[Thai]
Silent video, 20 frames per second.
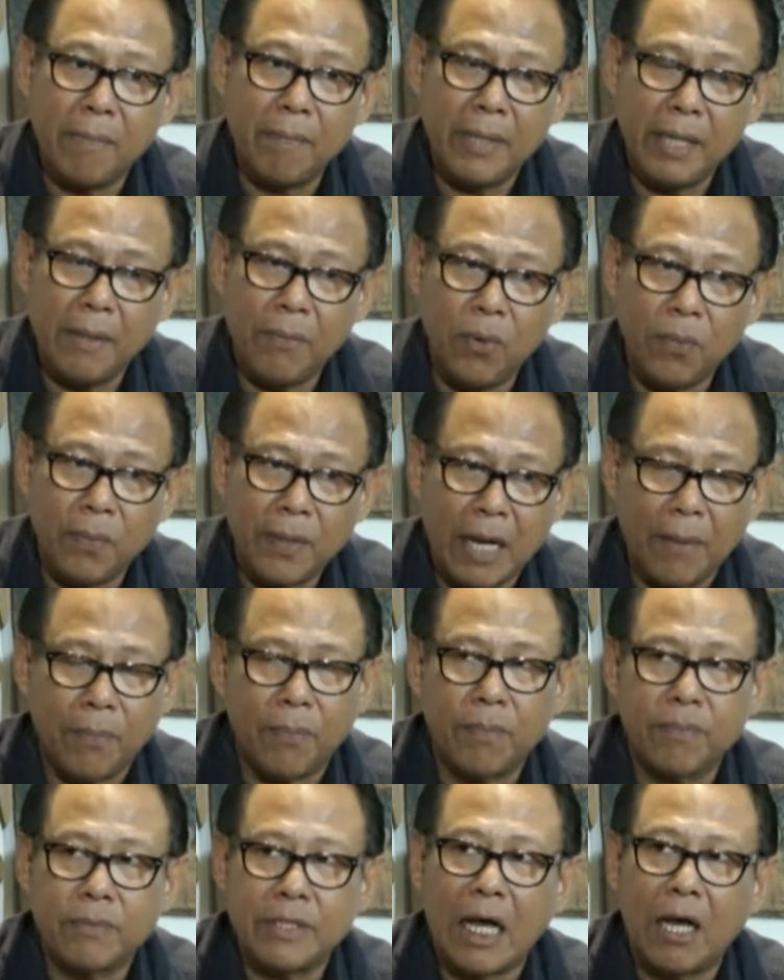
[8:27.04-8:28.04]
มีผู้กำกับ
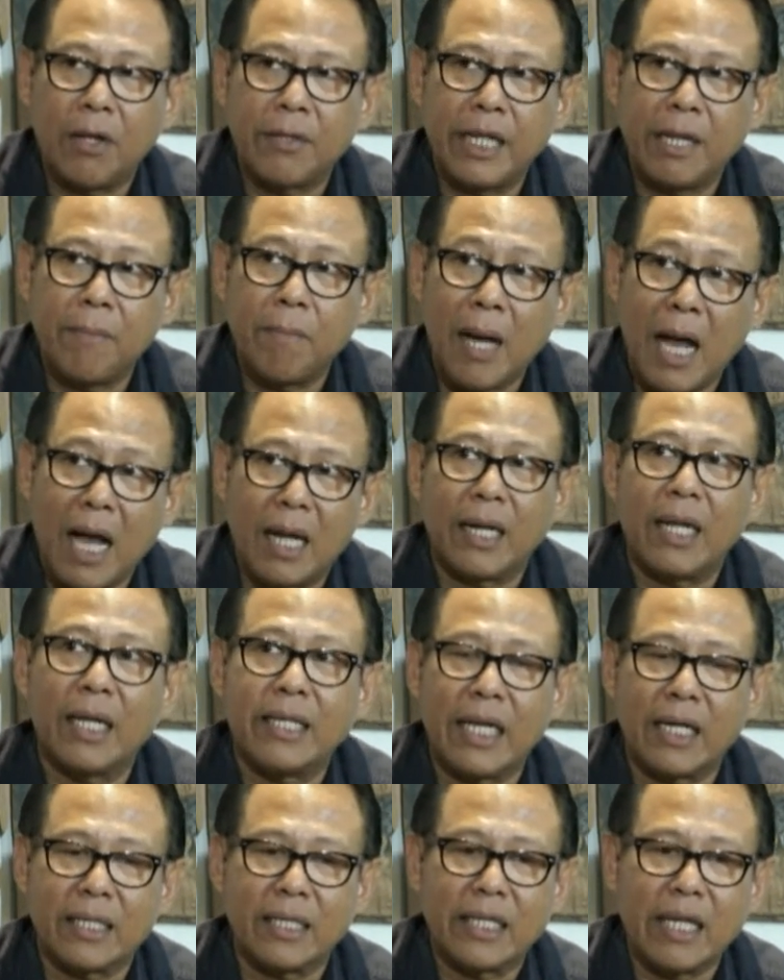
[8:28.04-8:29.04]
ชาวเดนมาร์กนะอ
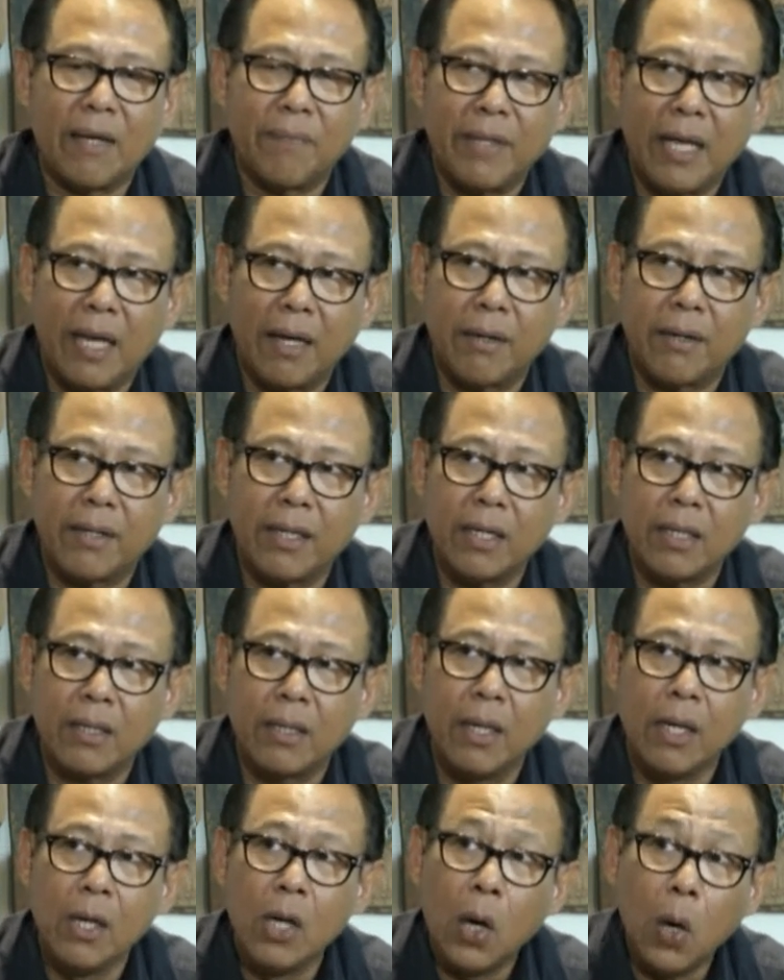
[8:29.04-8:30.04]
ยากจะทำหนังเรื่อง
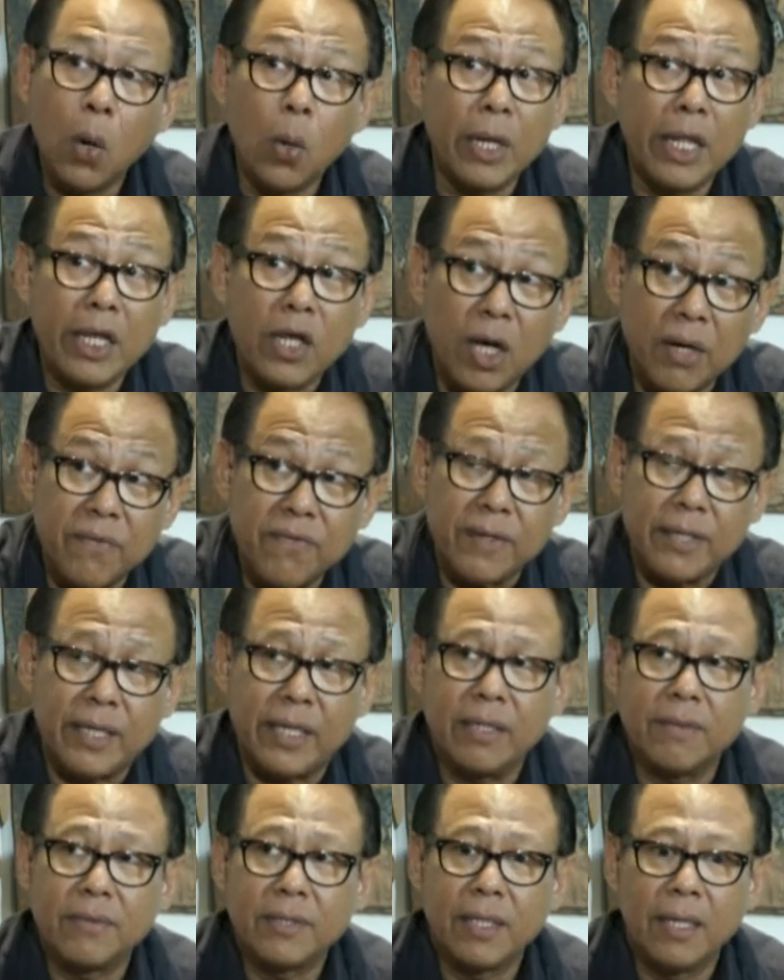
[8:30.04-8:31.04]
Only God
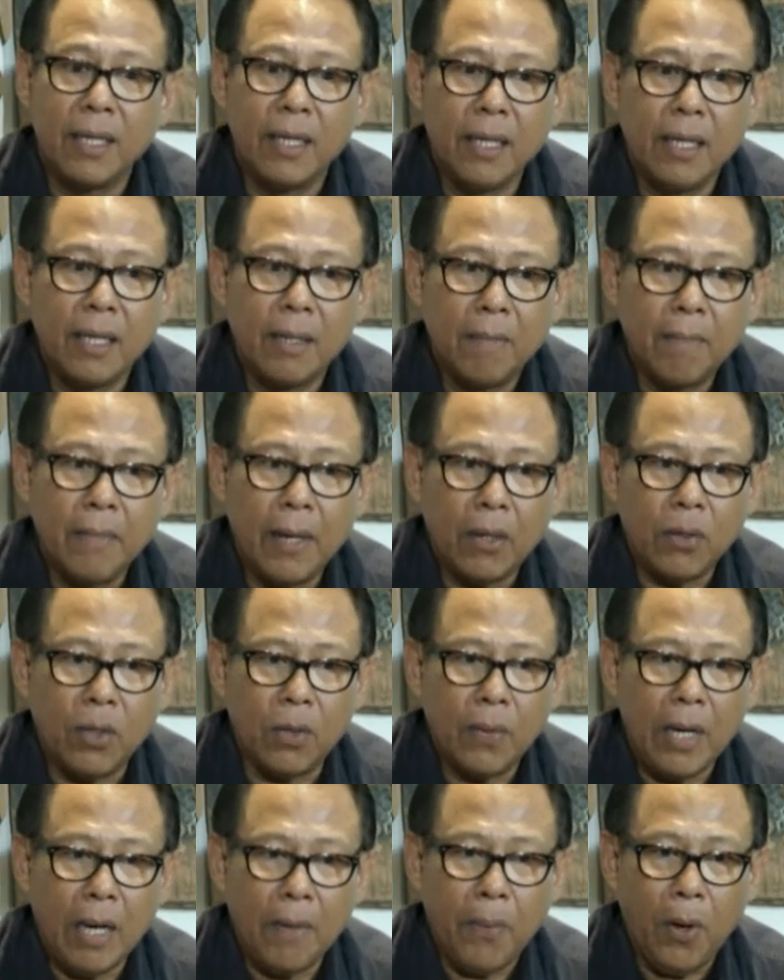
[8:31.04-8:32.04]
Forgives ครับผมปรากฏ
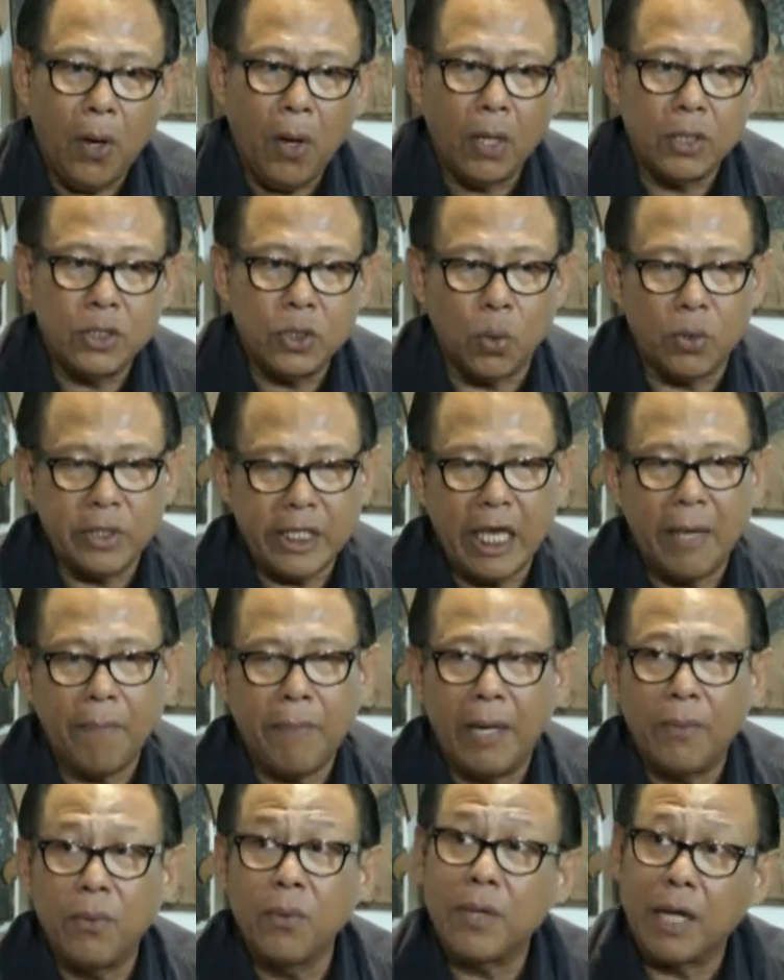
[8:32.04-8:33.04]
ว่าพอส่งเทปไป
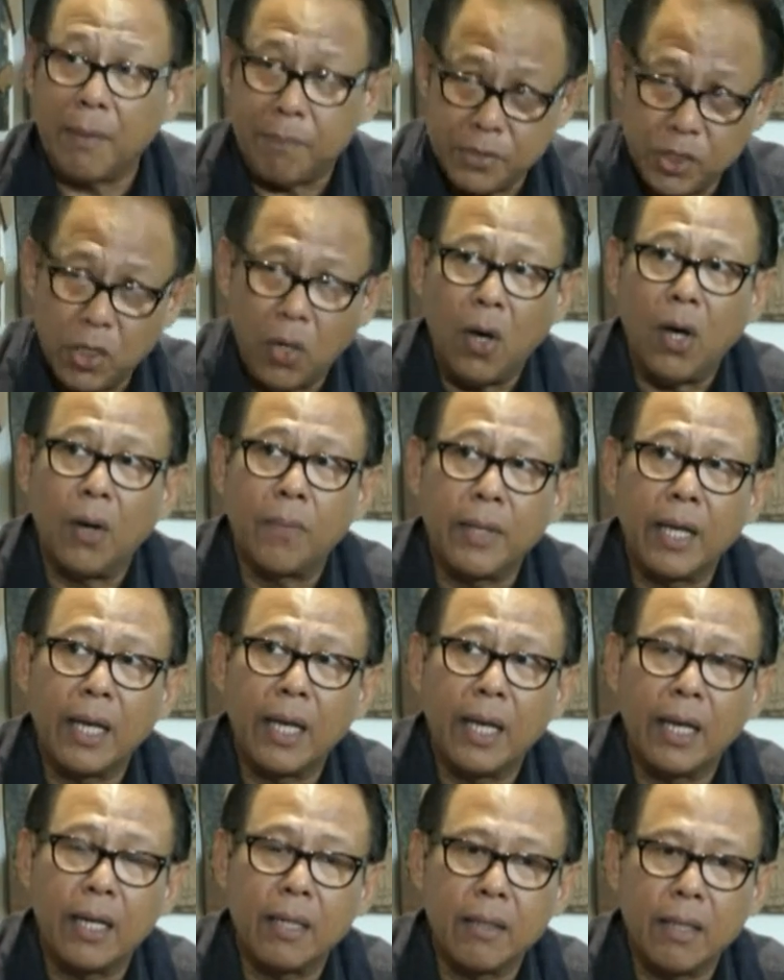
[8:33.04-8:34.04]
ผู้กำกับชอบนะ
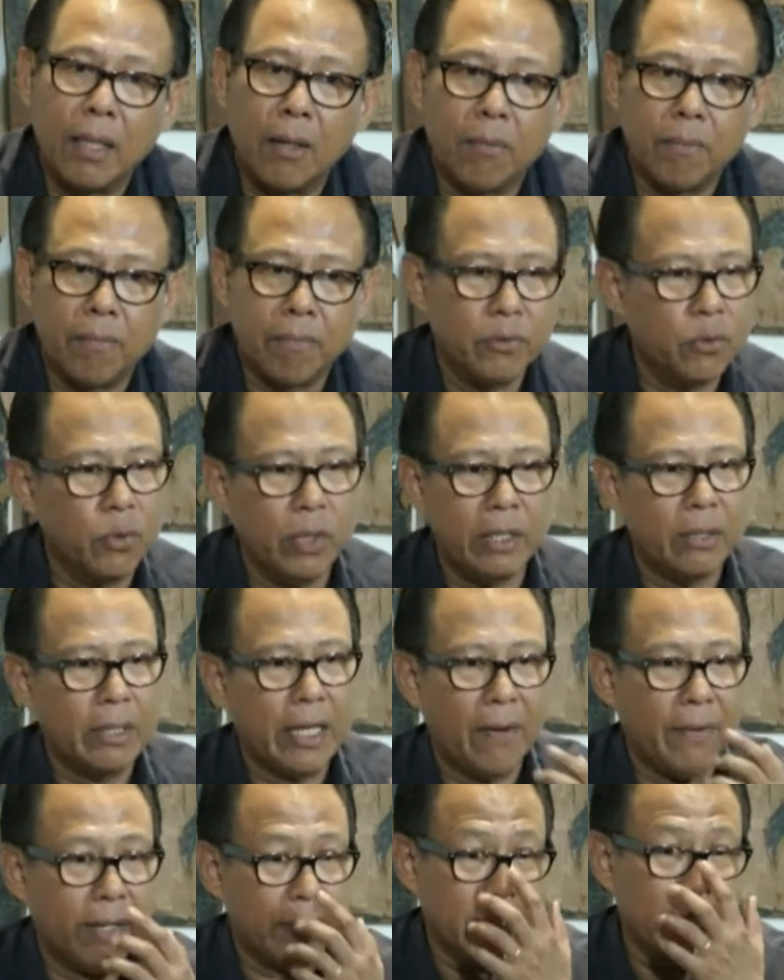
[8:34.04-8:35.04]
ฮะด้วยคา
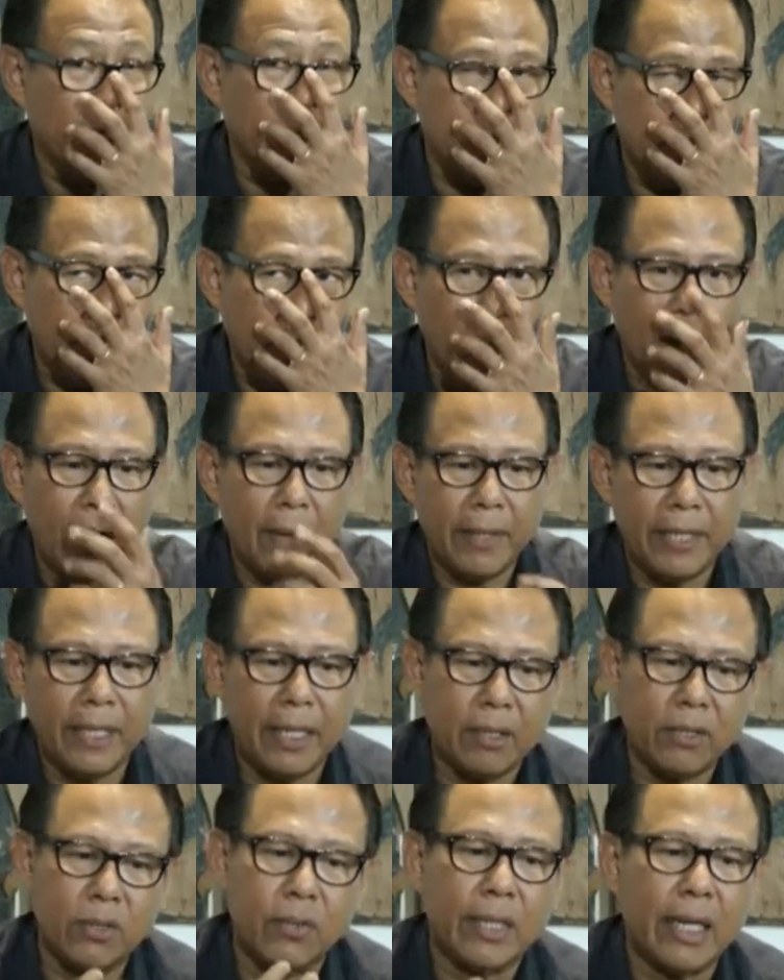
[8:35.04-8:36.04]
แรคเตอร์อย่างที่บอกครับพอดี
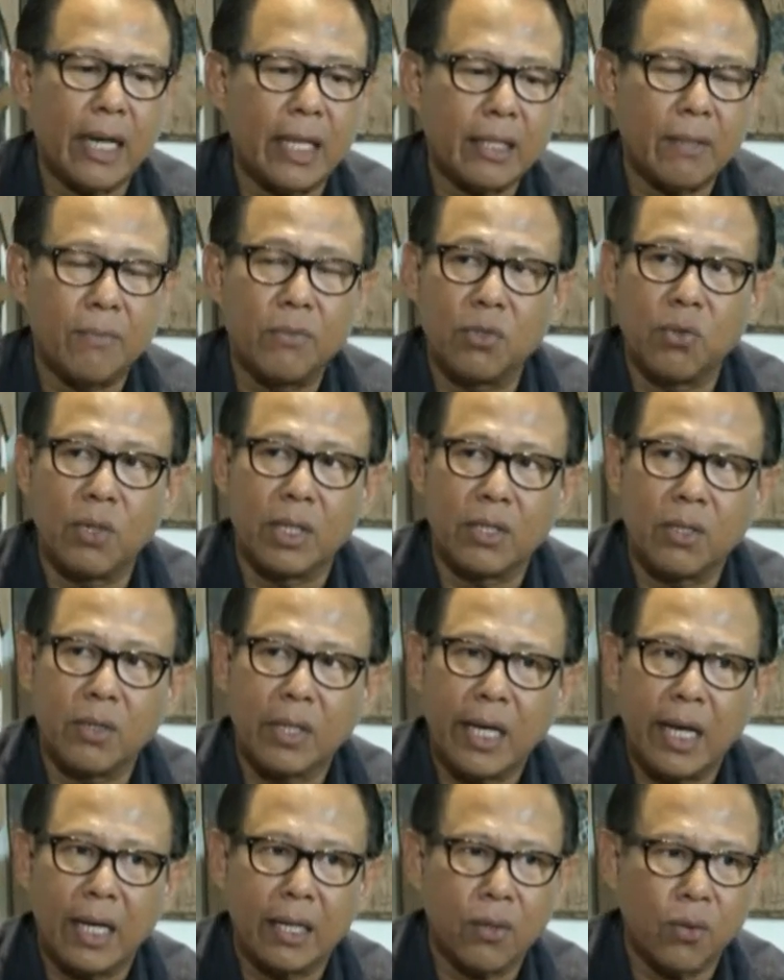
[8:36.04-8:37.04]
เขาต้องการตำรวจต้อง
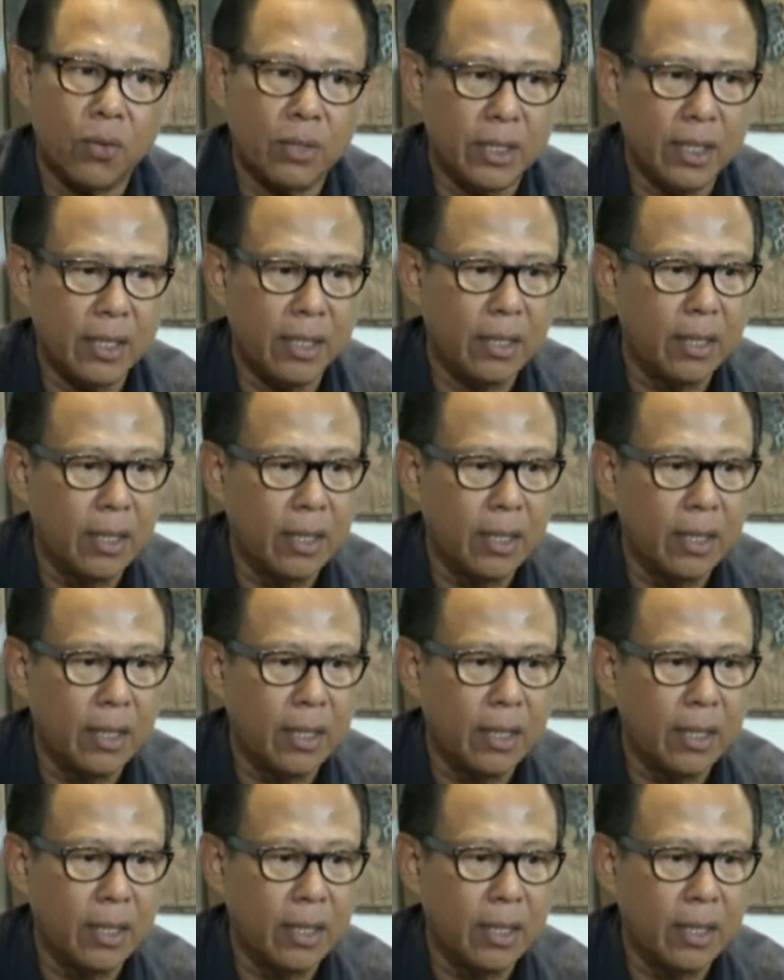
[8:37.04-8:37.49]
การคนที่